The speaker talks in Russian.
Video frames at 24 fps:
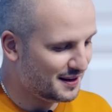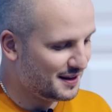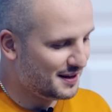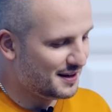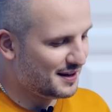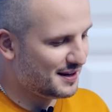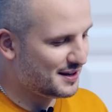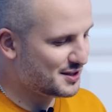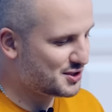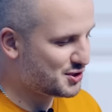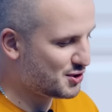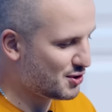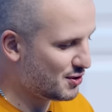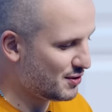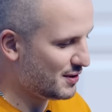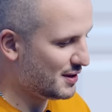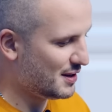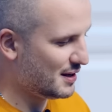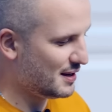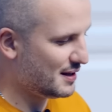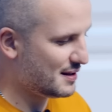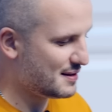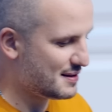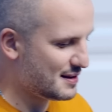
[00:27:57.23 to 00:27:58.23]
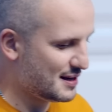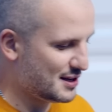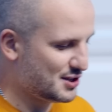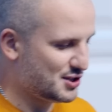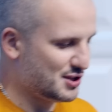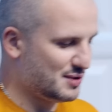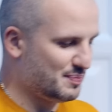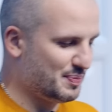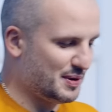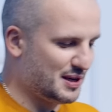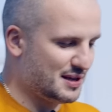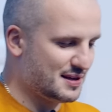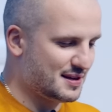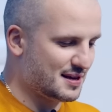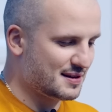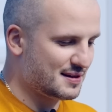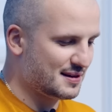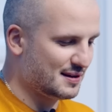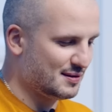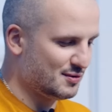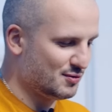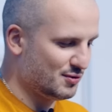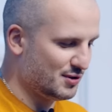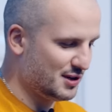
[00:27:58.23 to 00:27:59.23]
Э, что, э, значит,
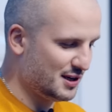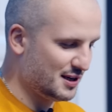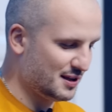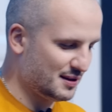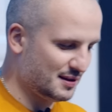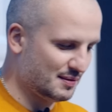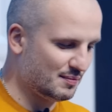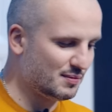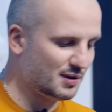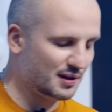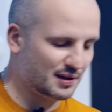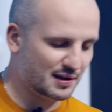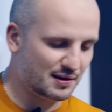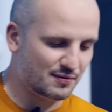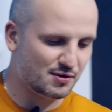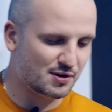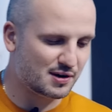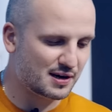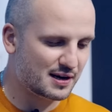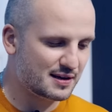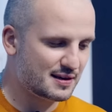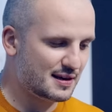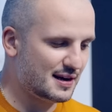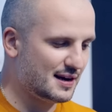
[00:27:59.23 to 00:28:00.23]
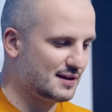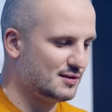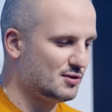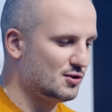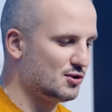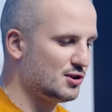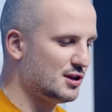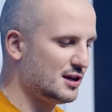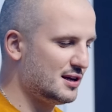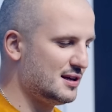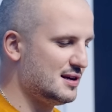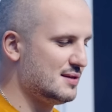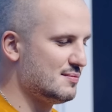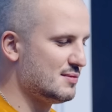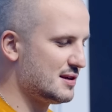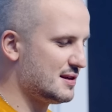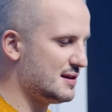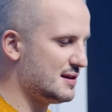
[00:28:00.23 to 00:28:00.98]
принцесса Нури, это был его хозяин, он над ним